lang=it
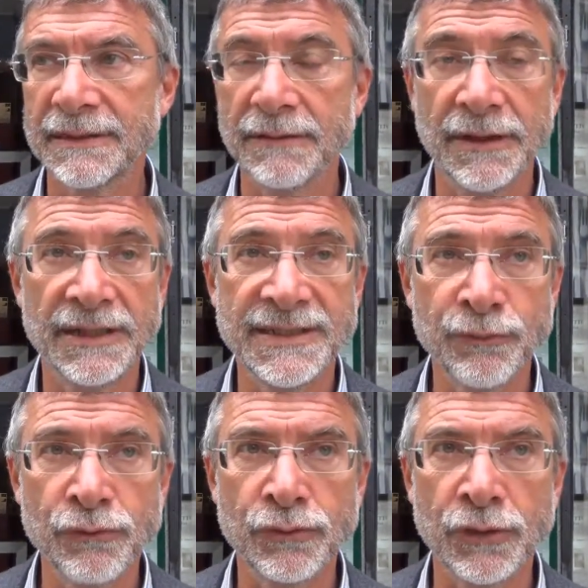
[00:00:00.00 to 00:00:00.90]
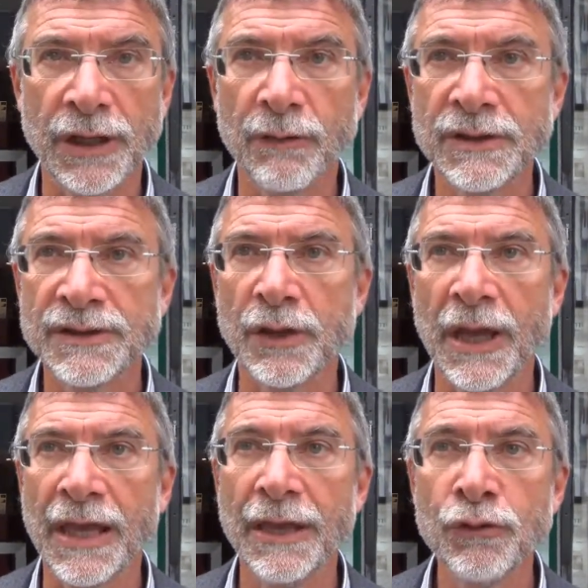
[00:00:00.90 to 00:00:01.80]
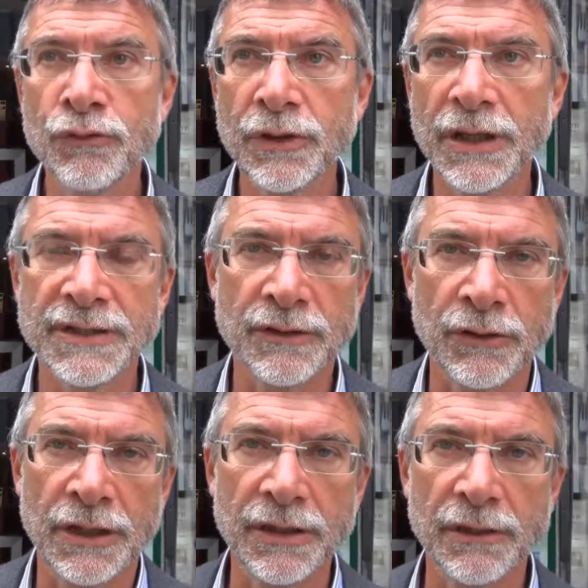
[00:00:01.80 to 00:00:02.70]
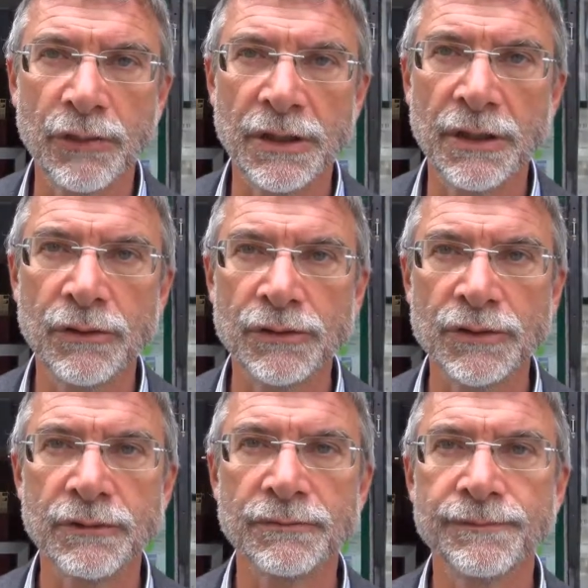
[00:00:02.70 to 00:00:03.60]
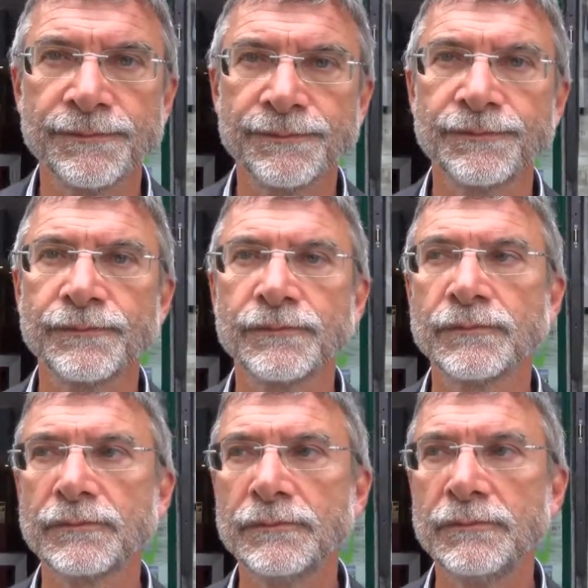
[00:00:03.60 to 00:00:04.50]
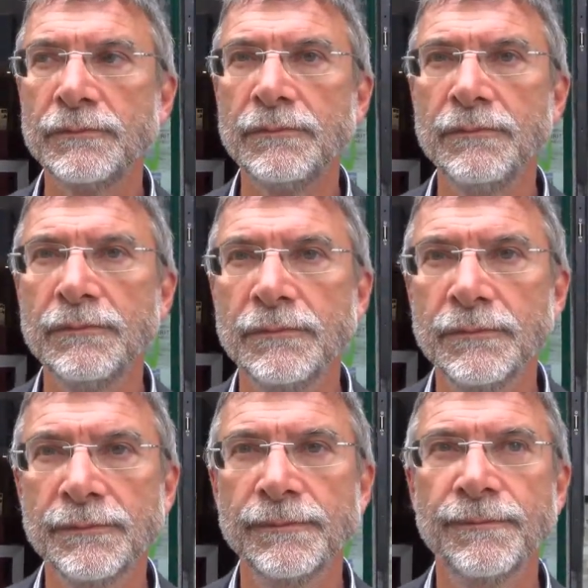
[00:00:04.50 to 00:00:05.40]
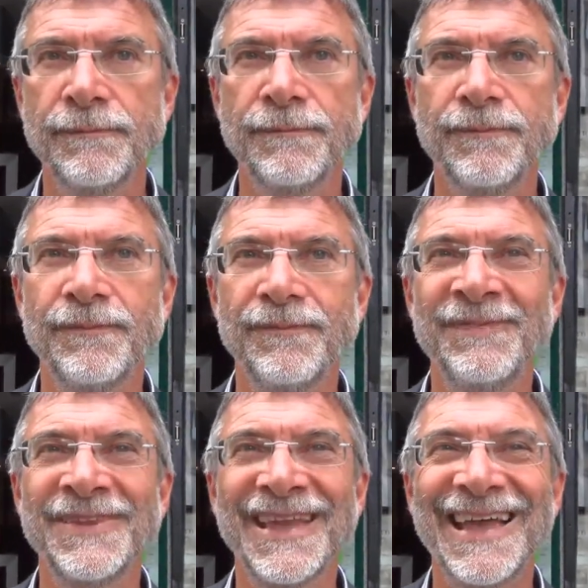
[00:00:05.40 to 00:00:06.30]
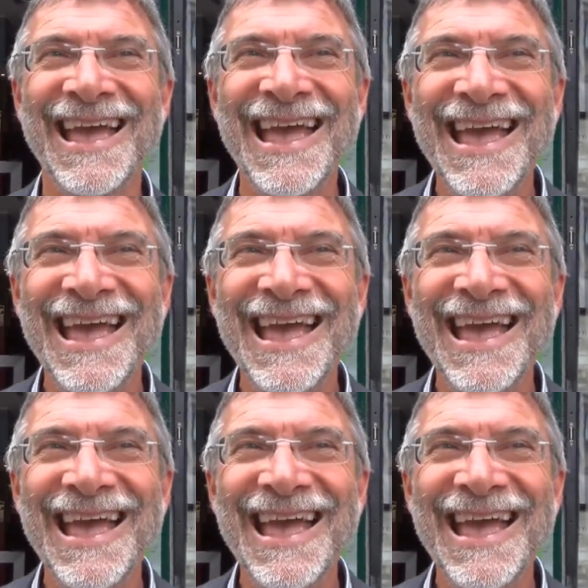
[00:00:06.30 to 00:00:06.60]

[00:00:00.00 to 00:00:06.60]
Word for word: risaputo che questo è inutile se non addirittura dannoso. Cosa c'entra il peperoncino con l'autismo?